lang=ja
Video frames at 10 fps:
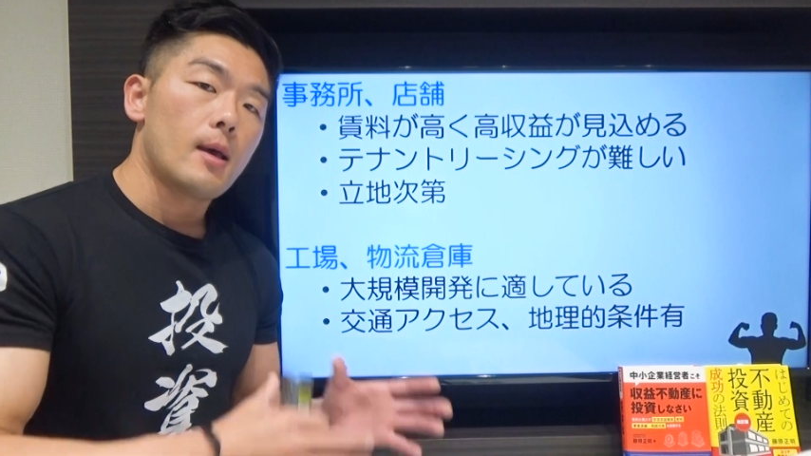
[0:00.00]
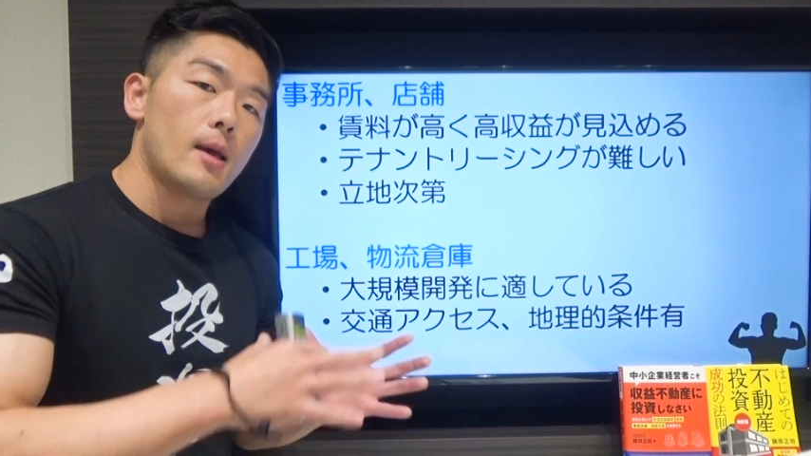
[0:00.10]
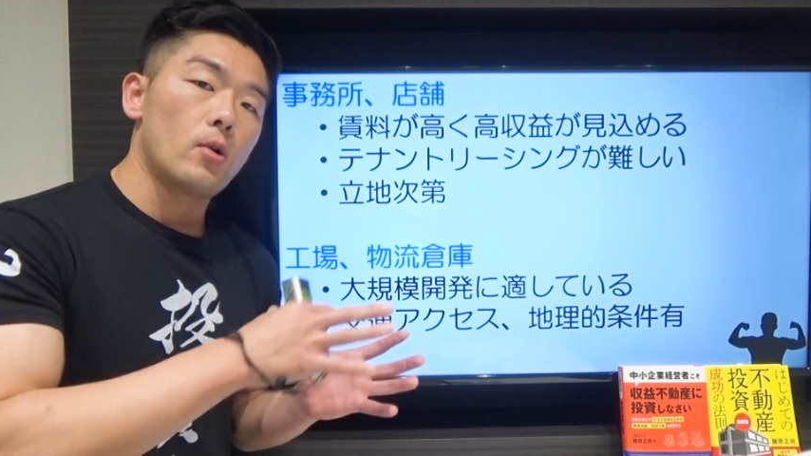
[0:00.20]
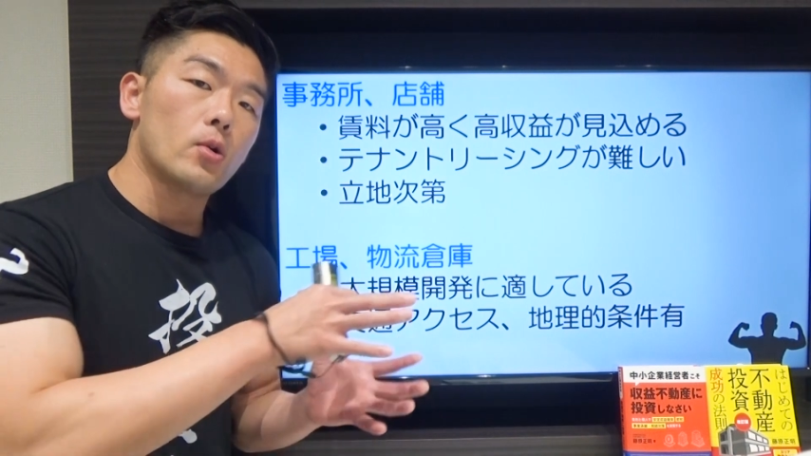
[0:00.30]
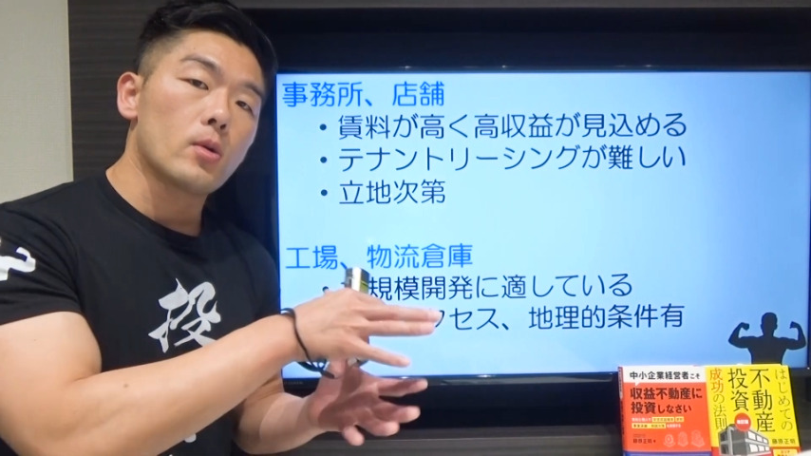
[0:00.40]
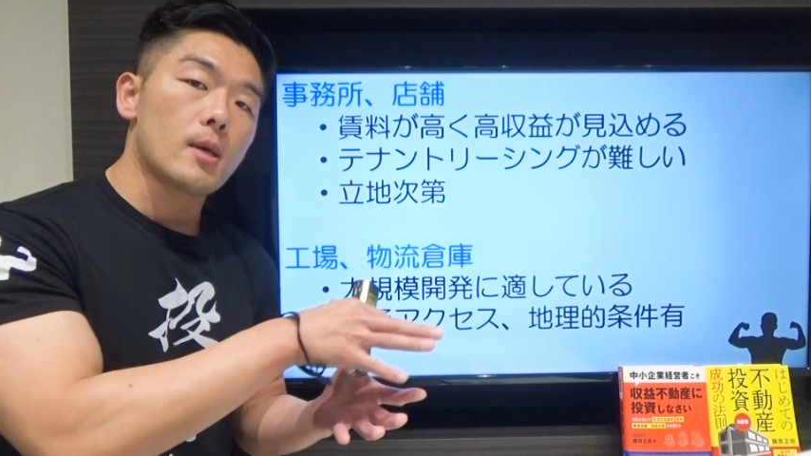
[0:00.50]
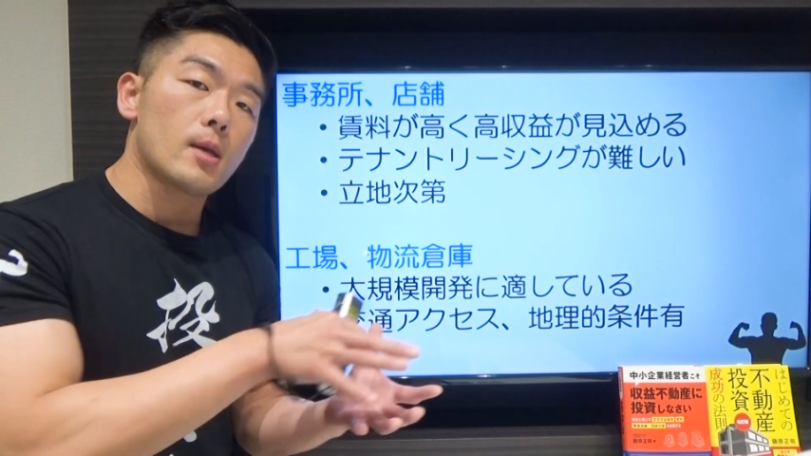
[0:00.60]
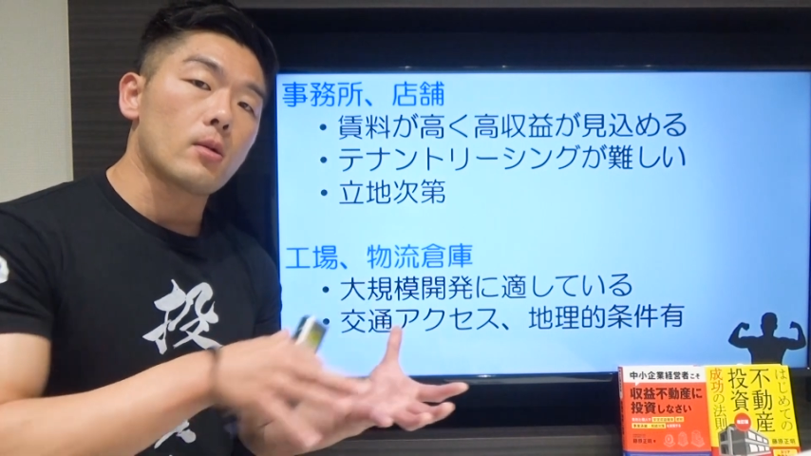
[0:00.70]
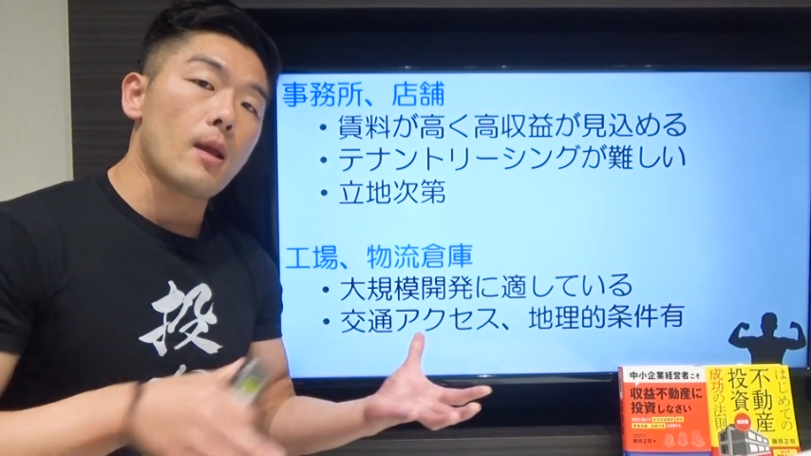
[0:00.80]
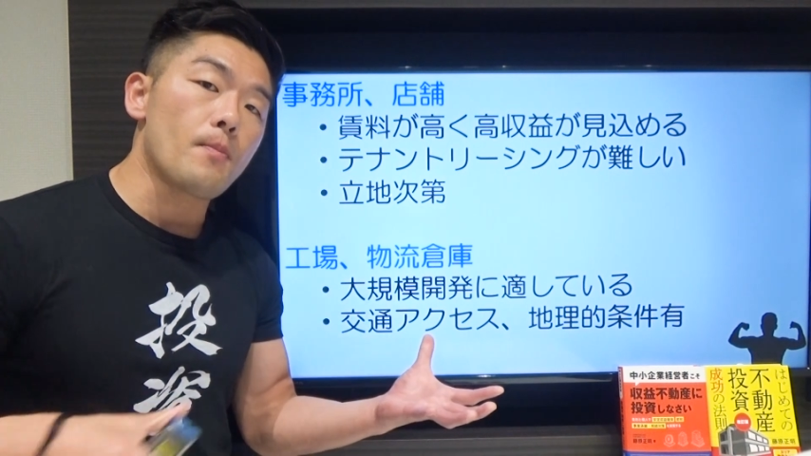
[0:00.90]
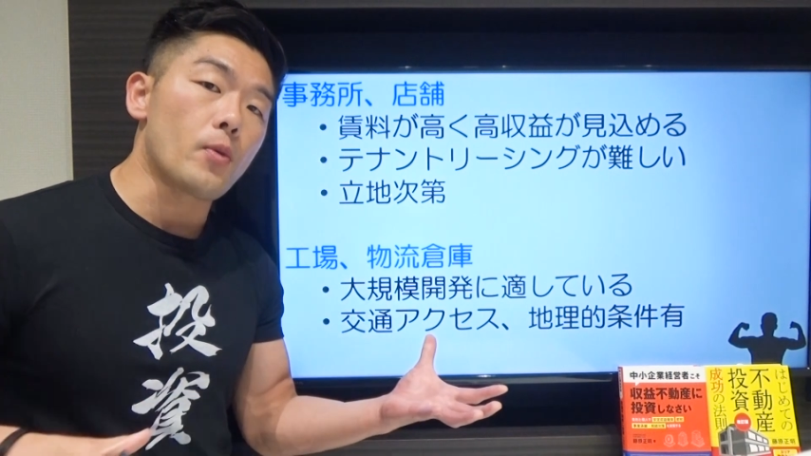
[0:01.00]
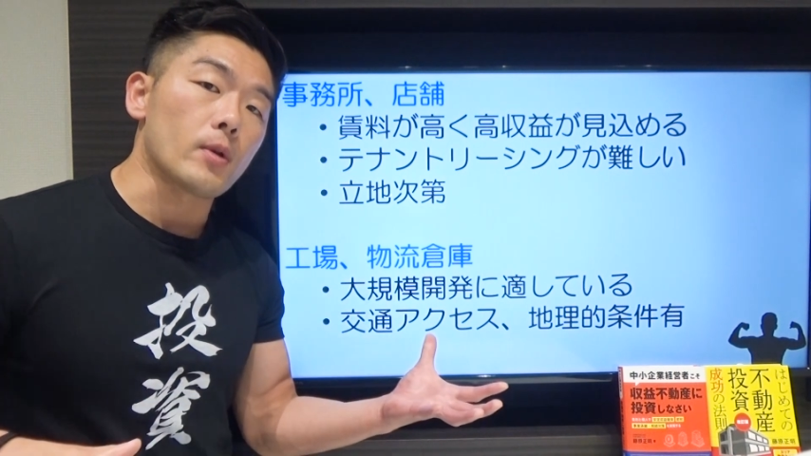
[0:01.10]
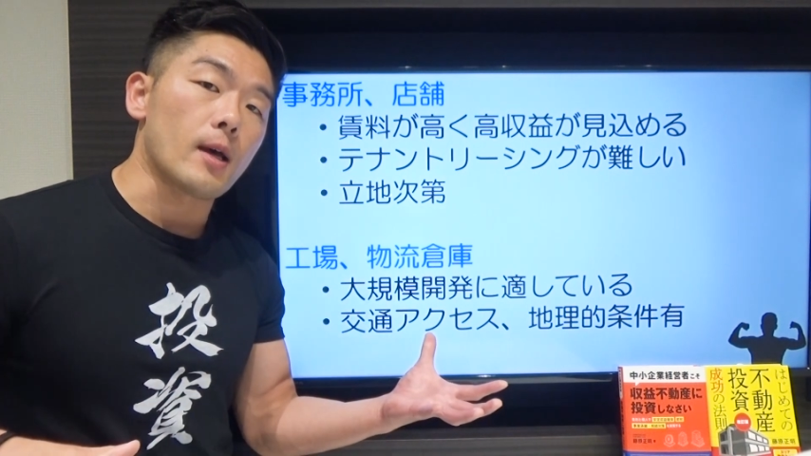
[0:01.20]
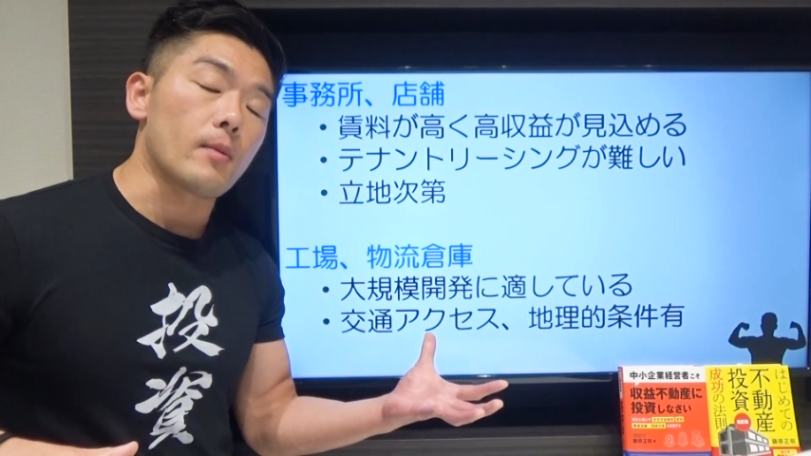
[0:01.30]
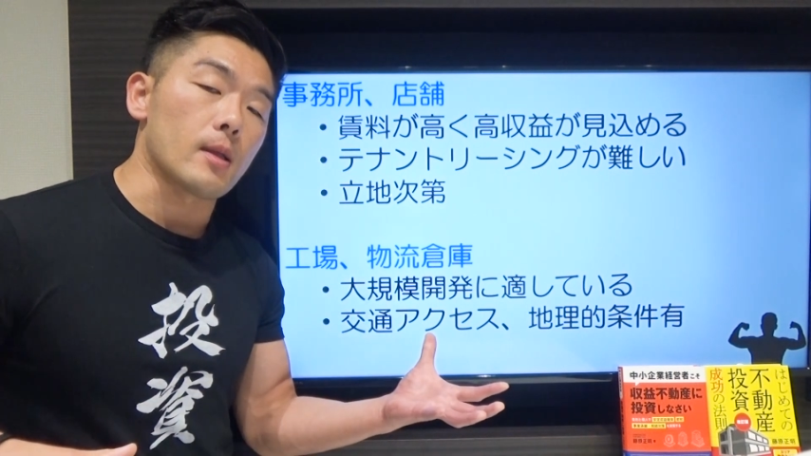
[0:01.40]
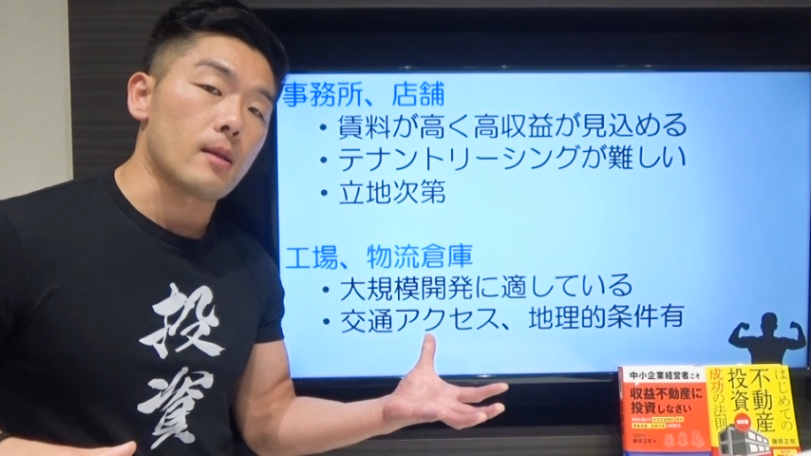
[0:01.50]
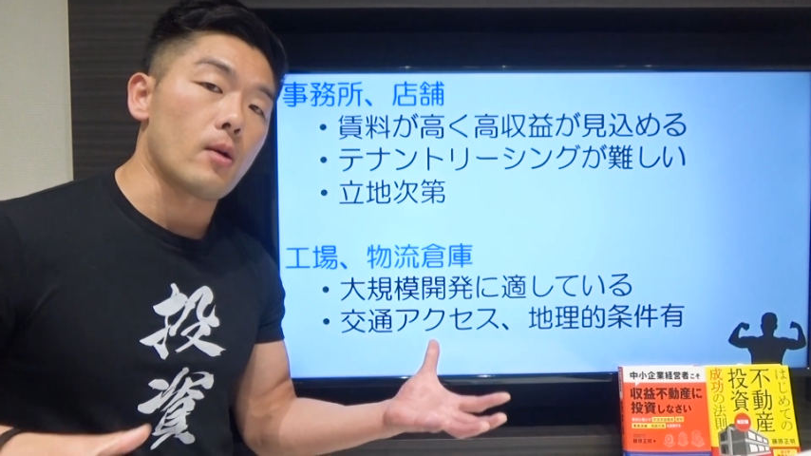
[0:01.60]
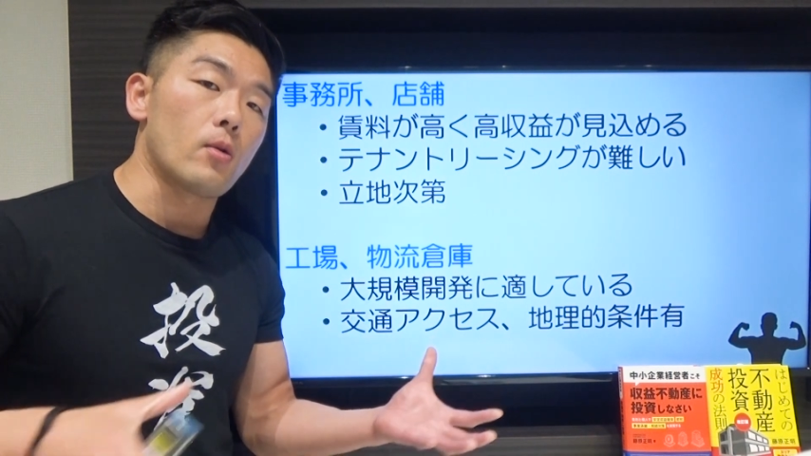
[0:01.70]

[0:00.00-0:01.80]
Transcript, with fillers: えロードサイド店舗であればですね、